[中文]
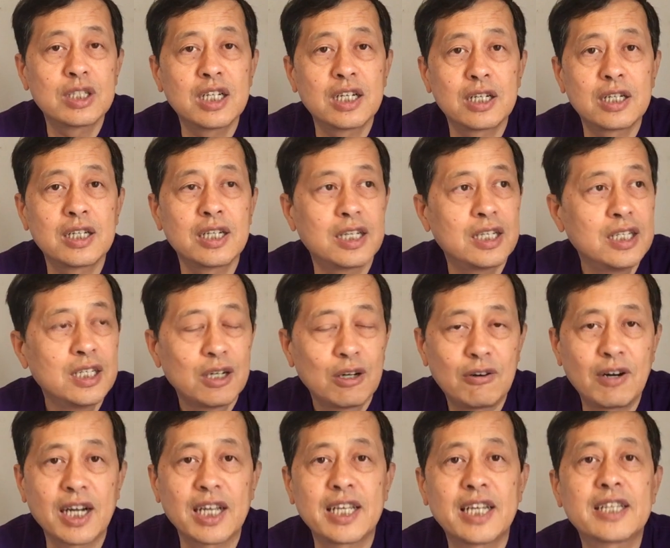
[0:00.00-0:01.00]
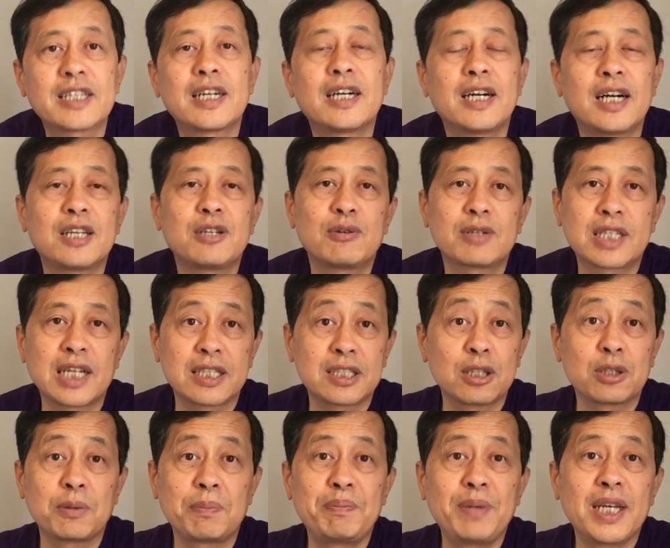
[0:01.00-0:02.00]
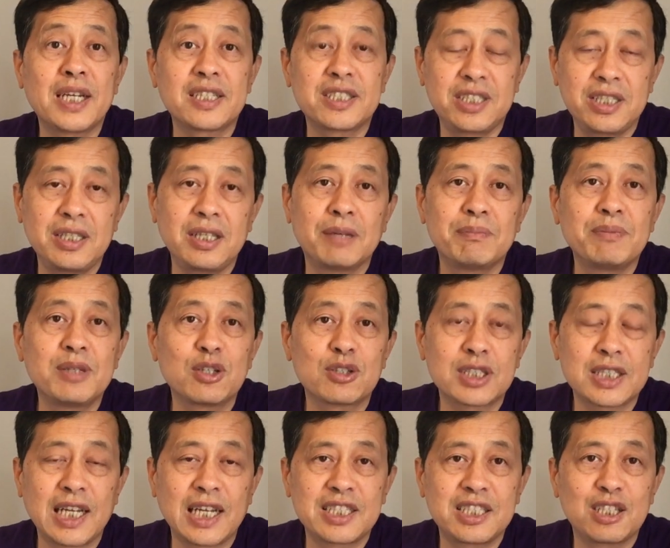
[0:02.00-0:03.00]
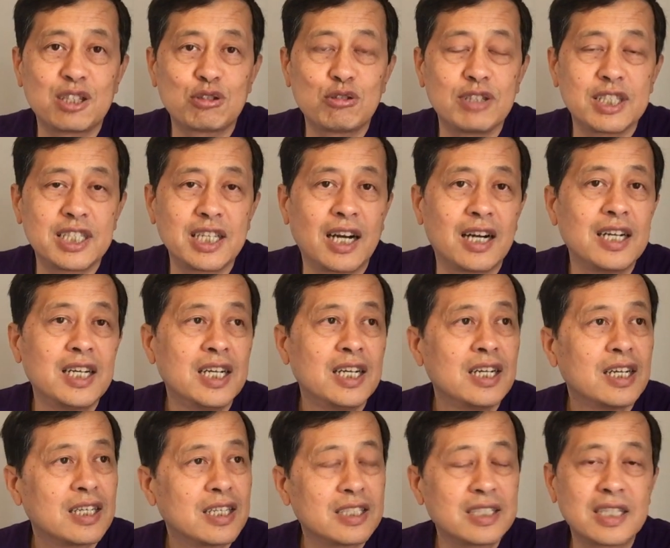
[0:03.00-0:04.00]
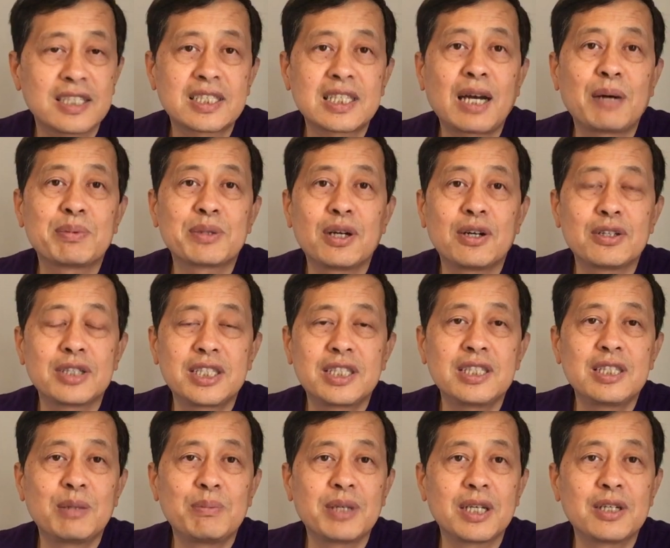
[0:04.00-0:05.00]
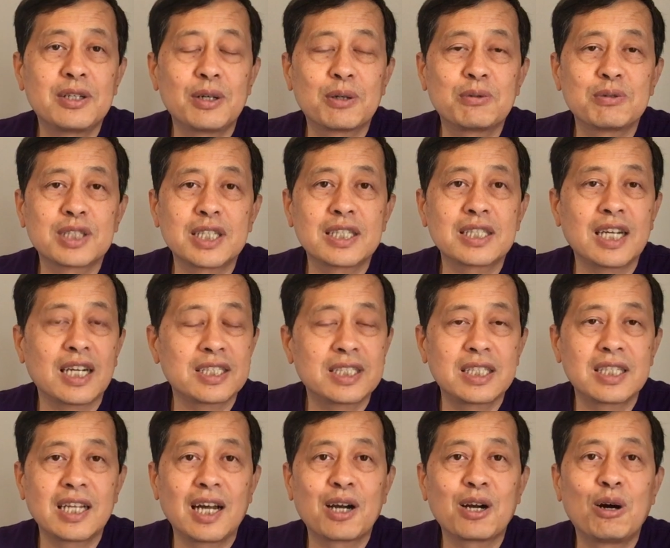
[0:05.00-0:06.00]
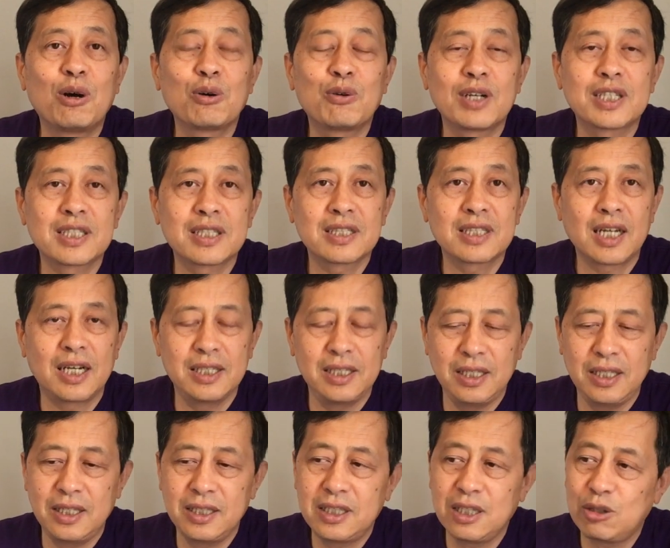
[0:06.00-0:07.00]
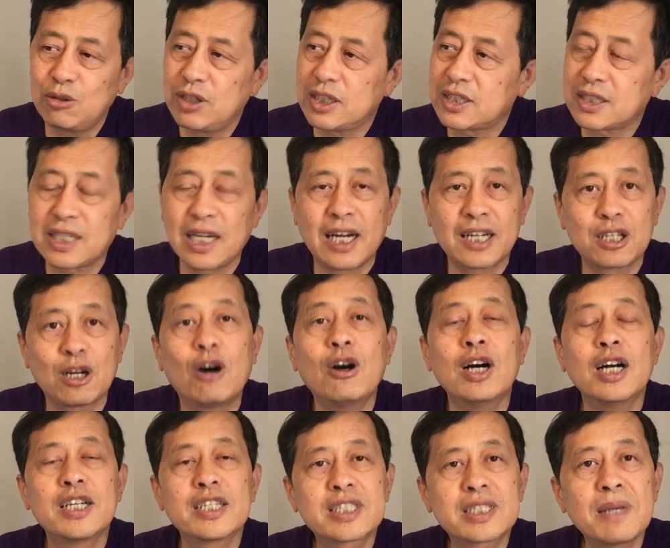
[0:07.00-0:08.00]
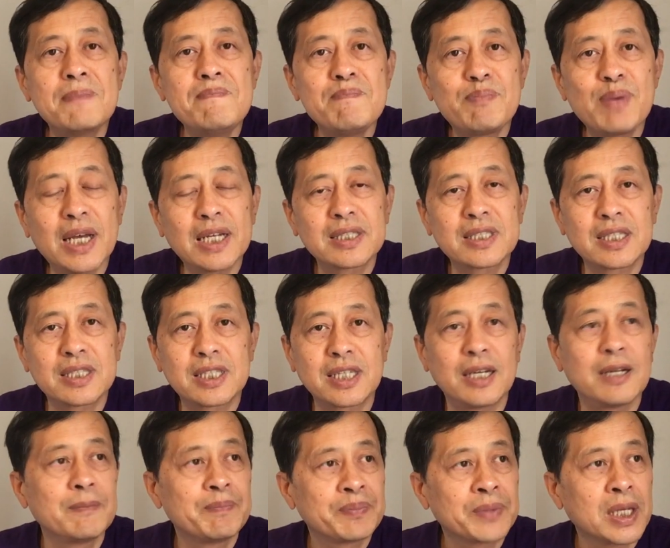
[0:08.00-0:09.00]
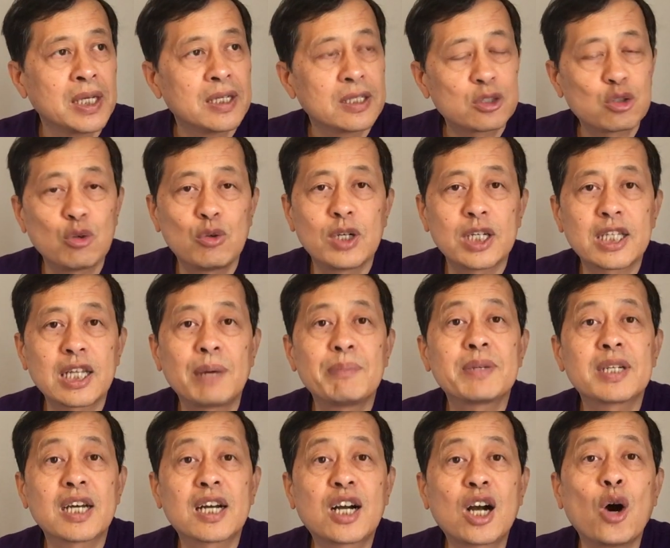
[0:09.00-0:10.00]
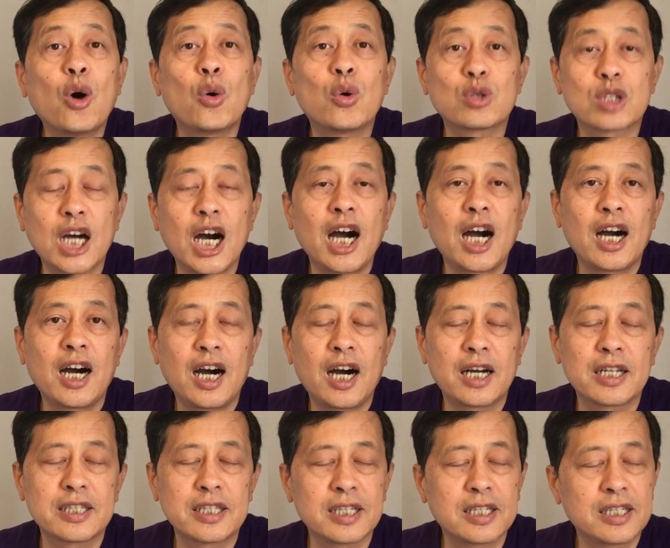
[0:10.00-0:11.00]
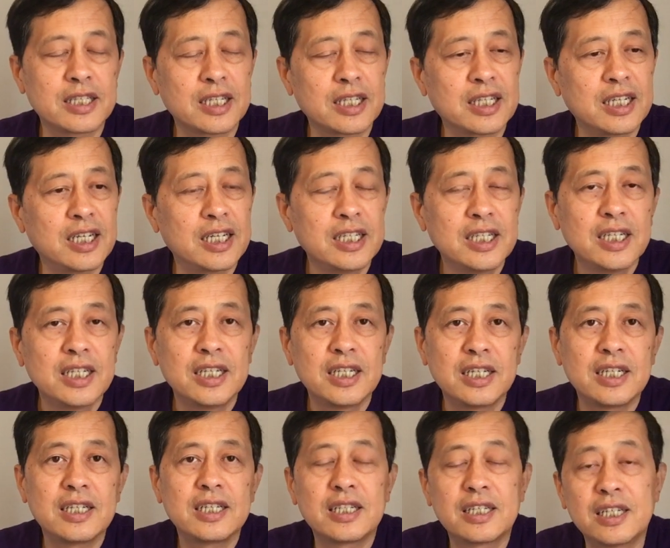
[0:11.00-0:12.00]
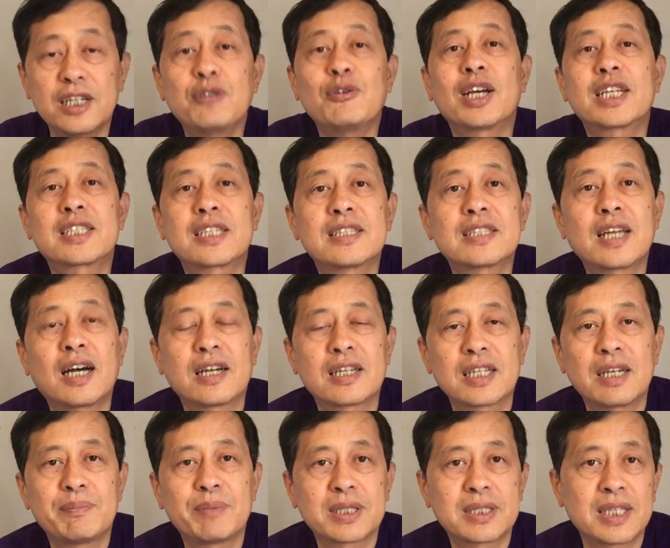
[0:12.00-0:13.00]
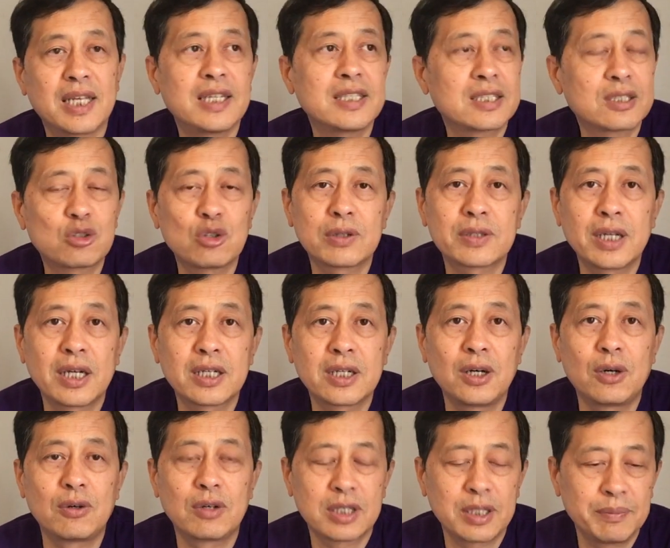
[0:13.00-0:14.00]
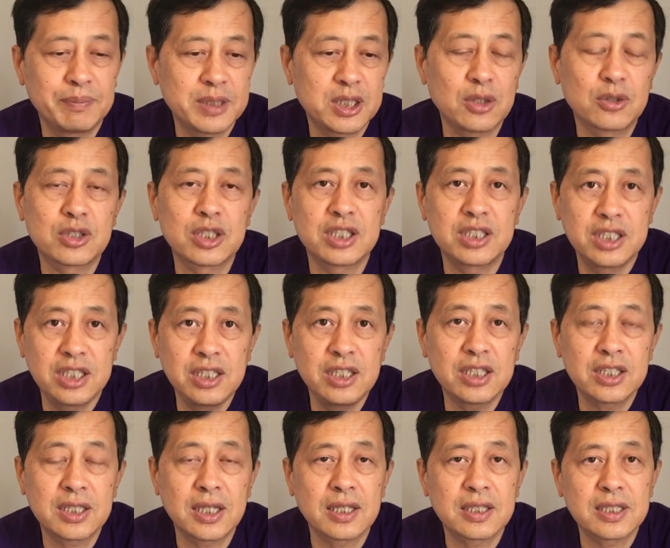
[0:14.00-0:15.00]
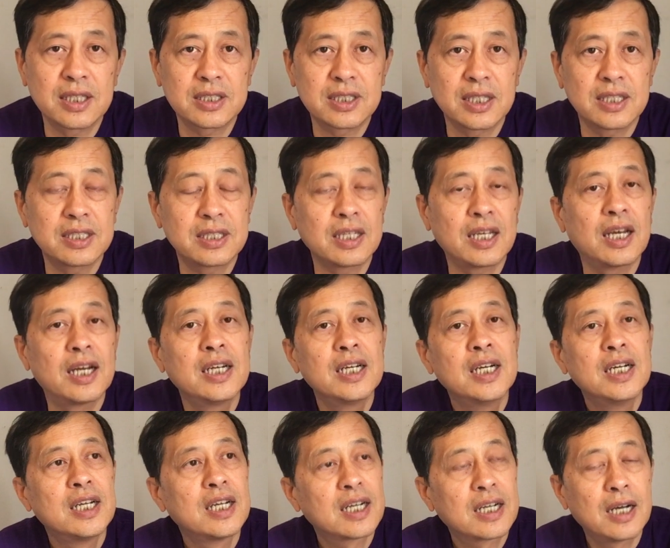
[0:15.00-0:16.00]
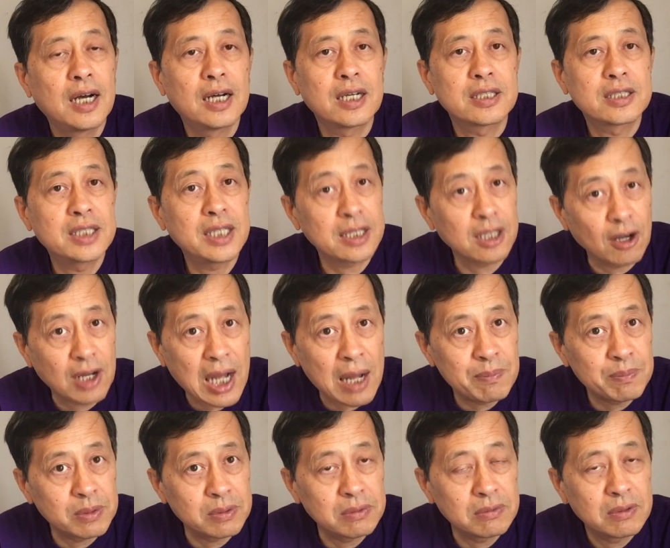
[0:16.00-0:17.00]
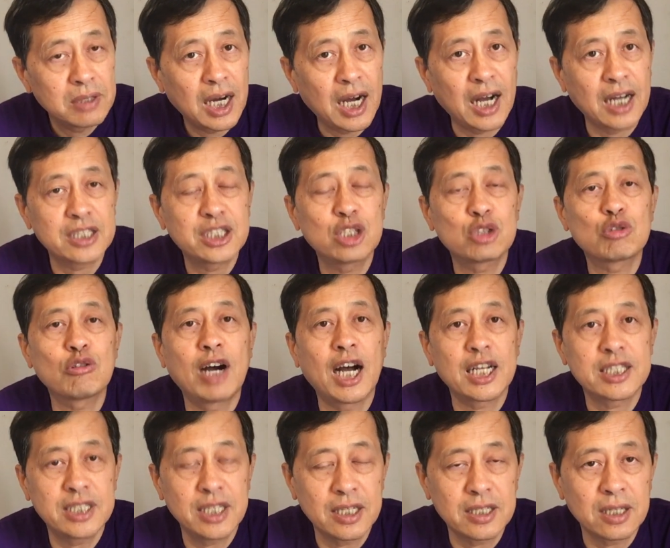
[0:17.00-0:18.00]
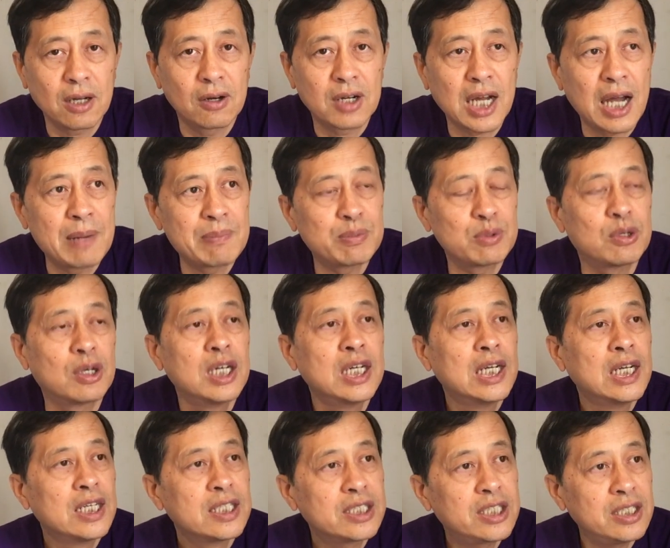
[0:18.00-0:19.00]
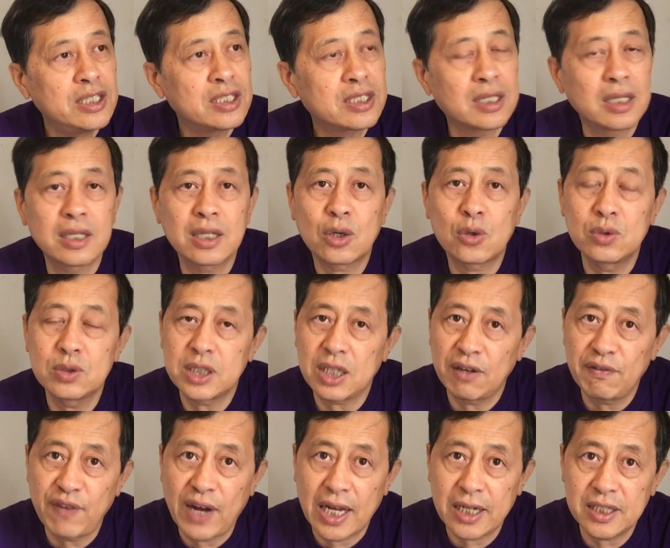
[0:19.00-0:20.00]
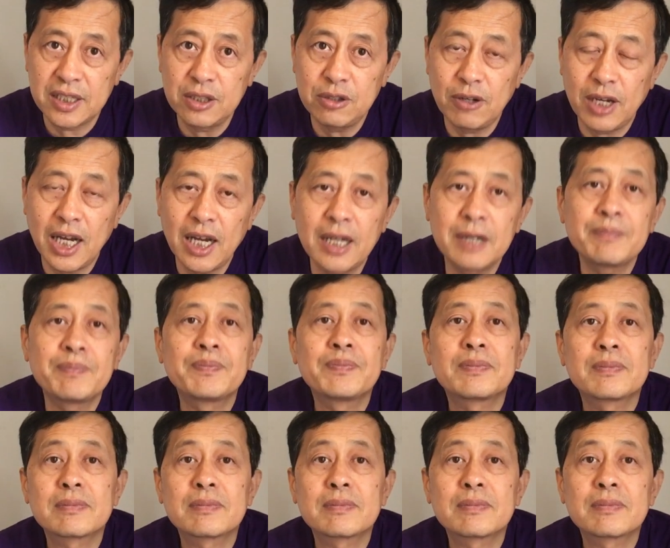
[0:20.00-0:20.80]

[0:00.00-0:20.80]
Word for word: 吓和谎言的啊，因为大家都憋了气，没有杀气的对象，人家杀不到习近平或共产党其他高官身上，一定会杀到身边这些作为他们的狗的啊那个那个呃人员身上。那么谁是做一滩狗？那么就是基层的这些呃街道干部啊，记住啊，街道干部、基层的公检法人员。